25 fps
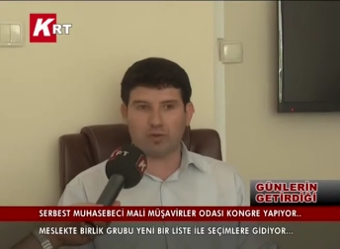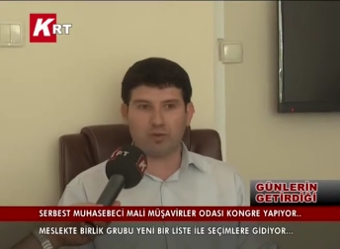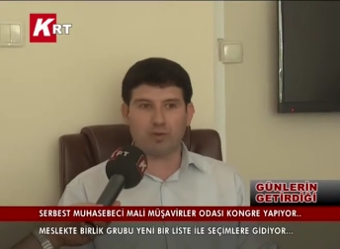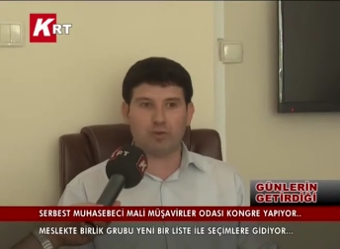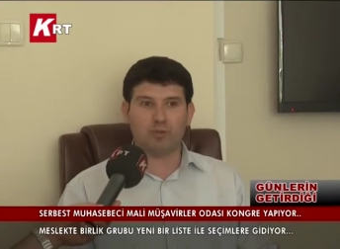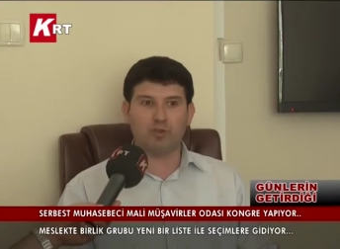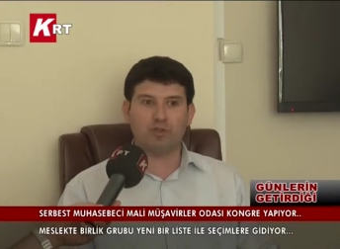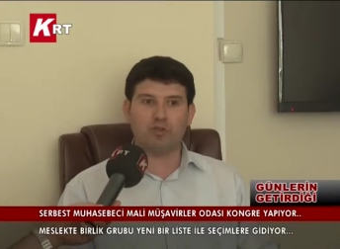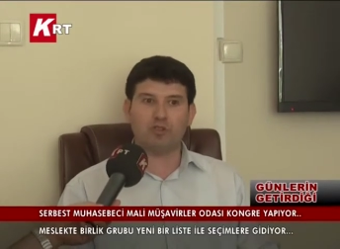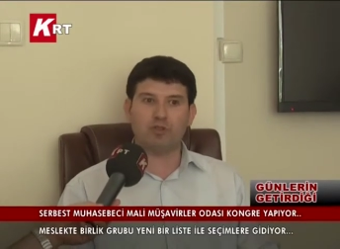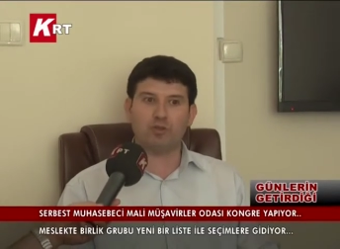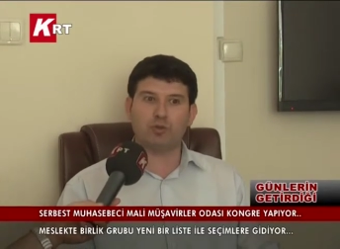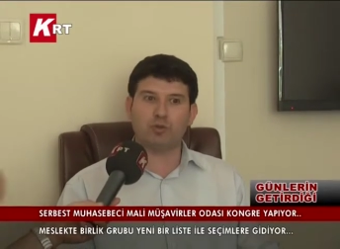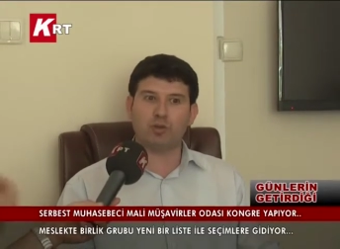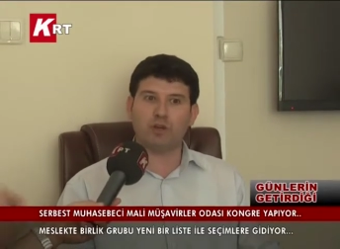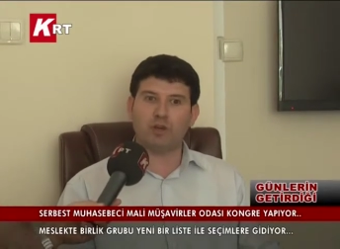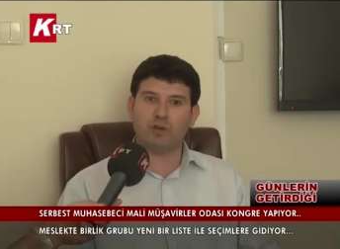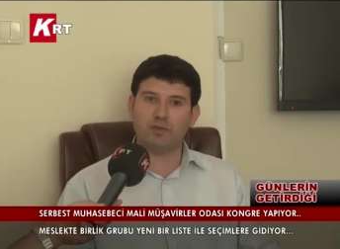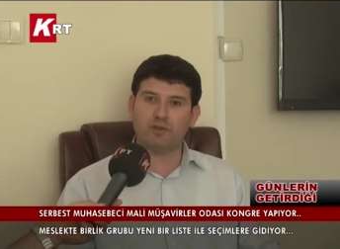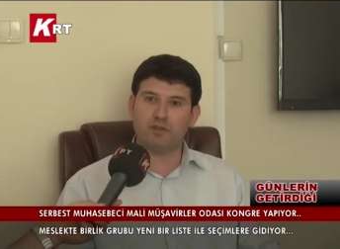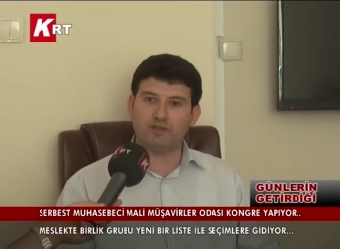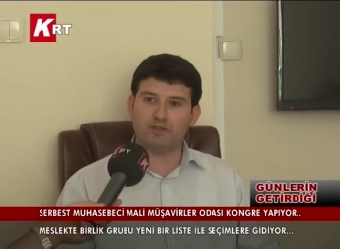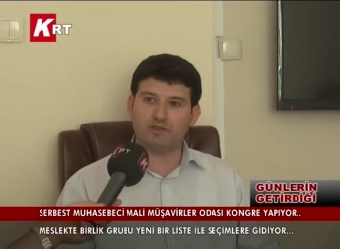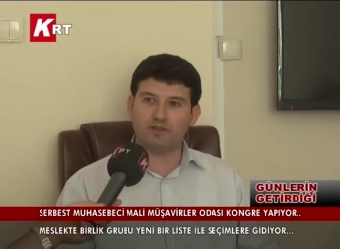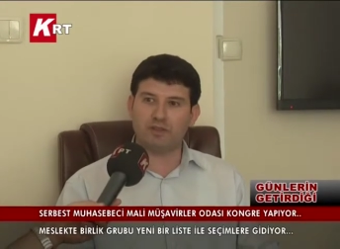Ama bu iş yükü
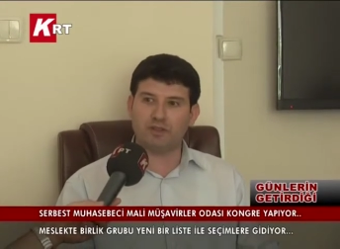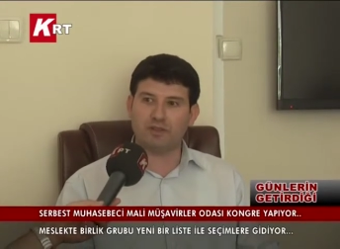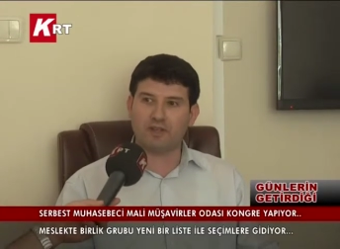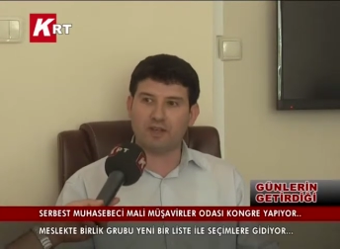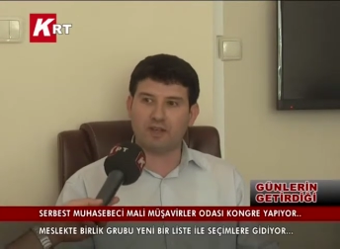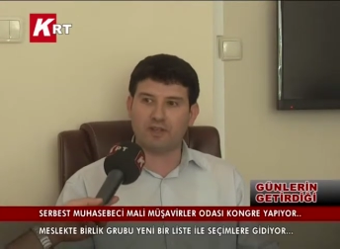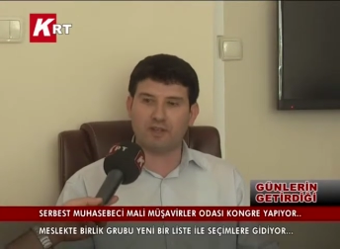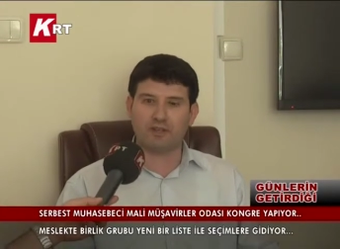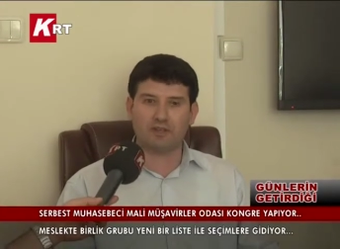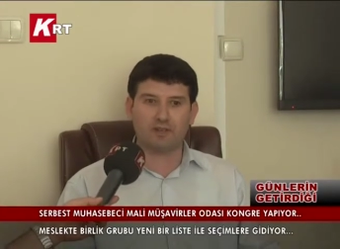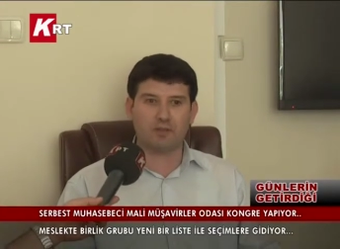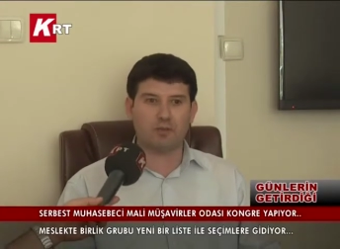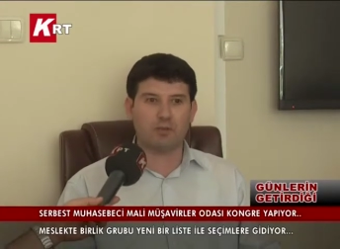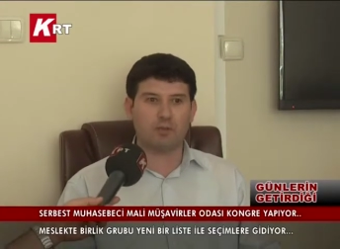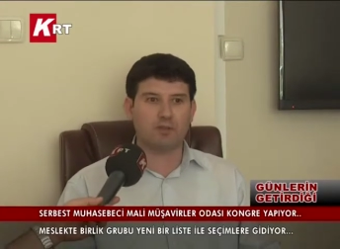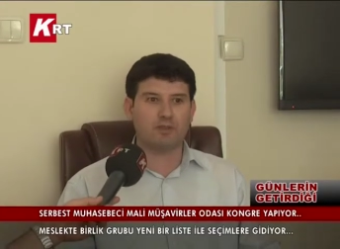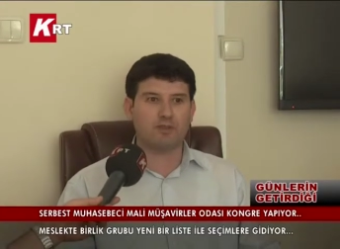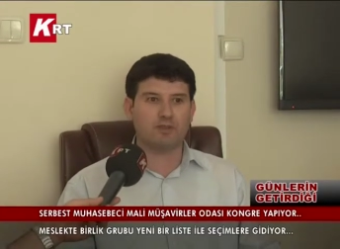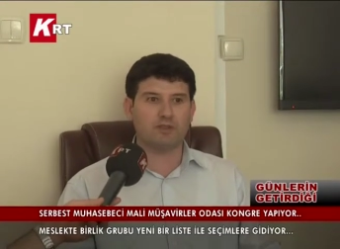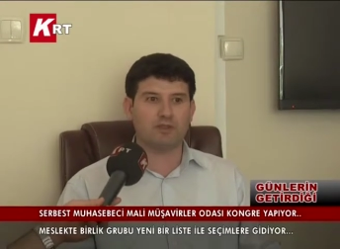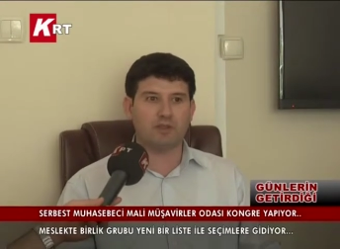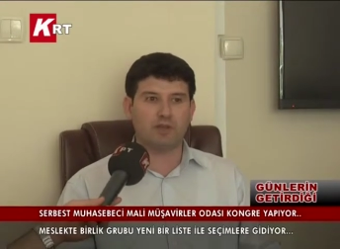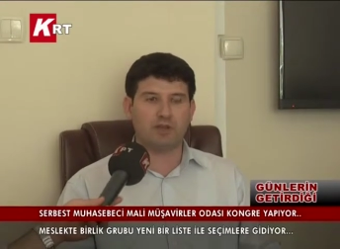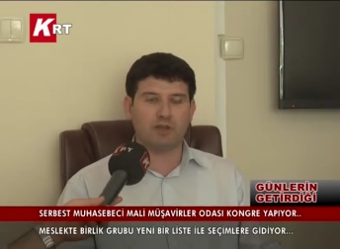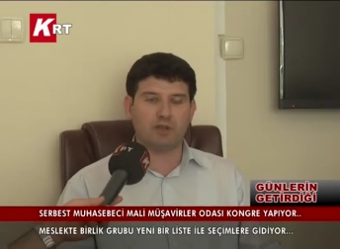hafifletirken de tabii
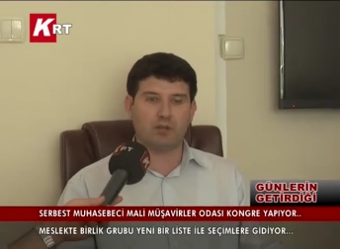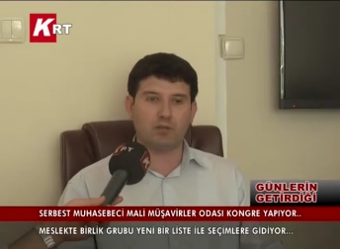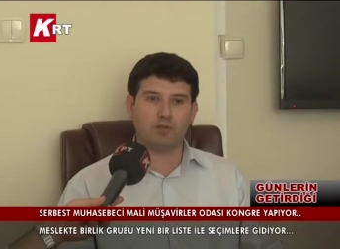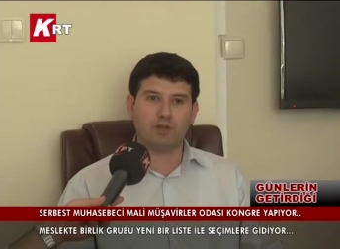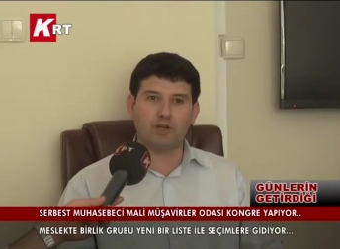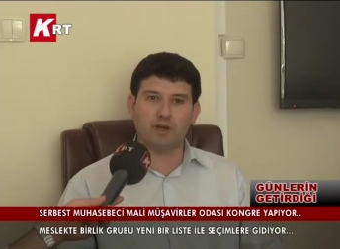biz e,